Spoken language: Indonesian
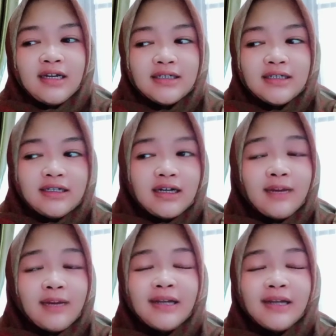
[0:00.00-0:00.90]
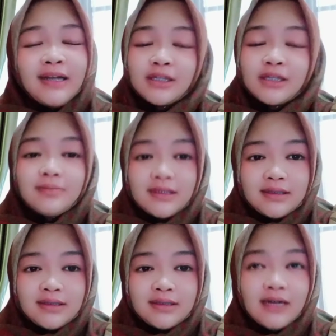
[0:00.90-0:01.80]
uh, kepada
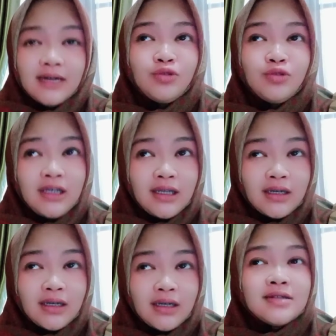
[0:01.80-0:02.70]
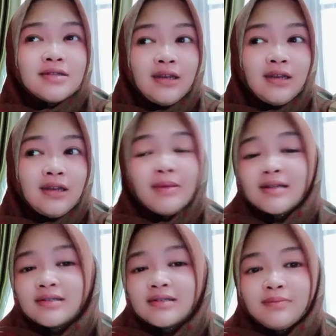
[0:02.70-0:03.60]
teman-teman yang mungkin di sini
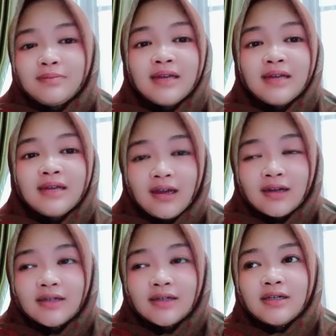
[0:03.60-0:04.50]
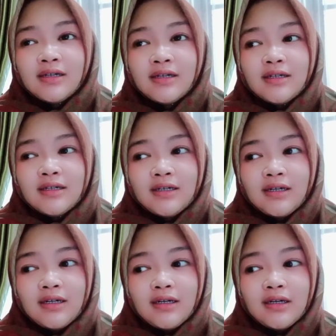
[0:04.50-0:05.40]
masih banyak
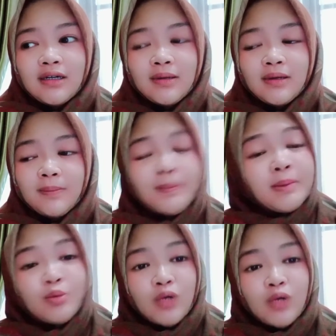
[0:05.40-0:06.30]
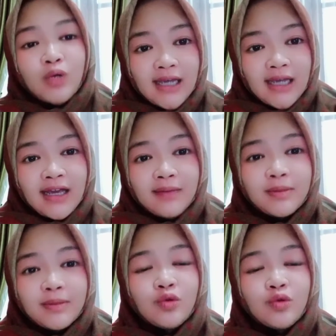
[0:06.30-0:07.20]
Eh, pemula yang
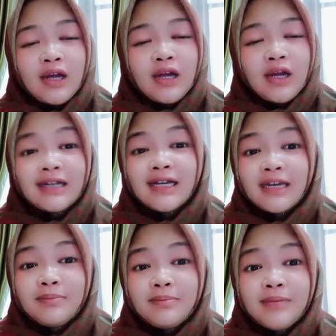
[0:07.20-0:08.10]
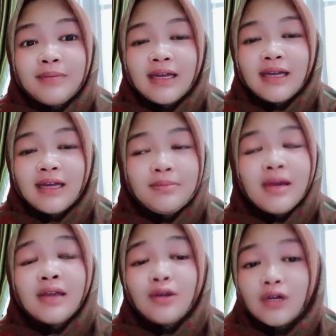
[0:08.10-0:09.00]
menggunakan krim dari
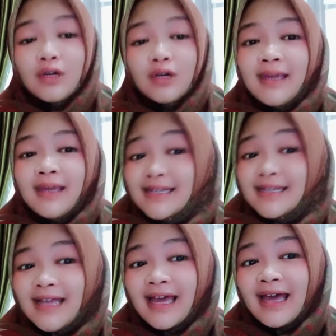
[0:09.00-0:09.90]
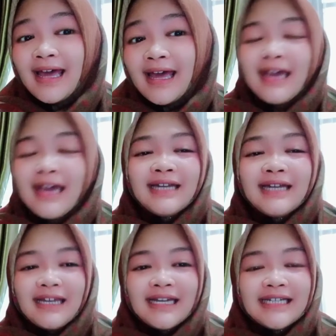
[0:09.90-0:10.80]
Biot by Nisa.
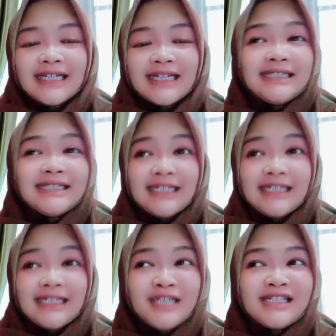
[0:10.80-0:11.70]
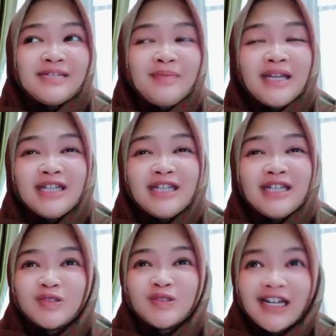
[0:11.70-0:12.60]
Nah, di sini banci banyak
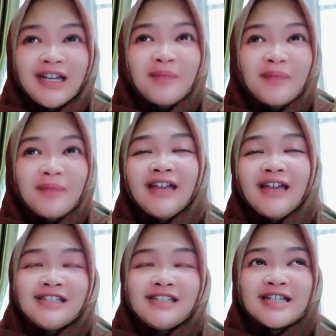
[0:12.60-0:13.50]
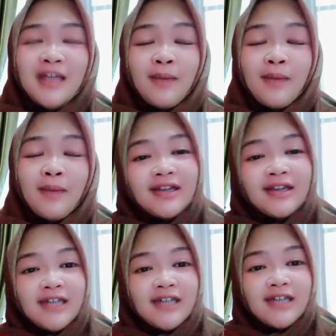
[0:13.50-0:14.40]
juga yang bertanya sampai
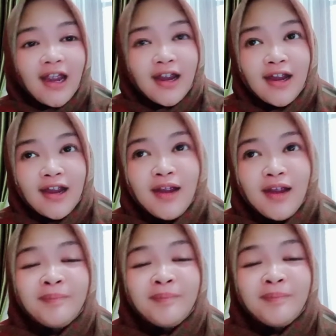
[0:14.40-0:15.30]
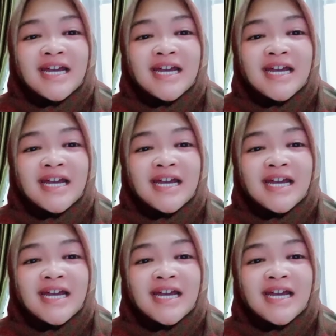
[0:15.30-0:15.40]
ke DM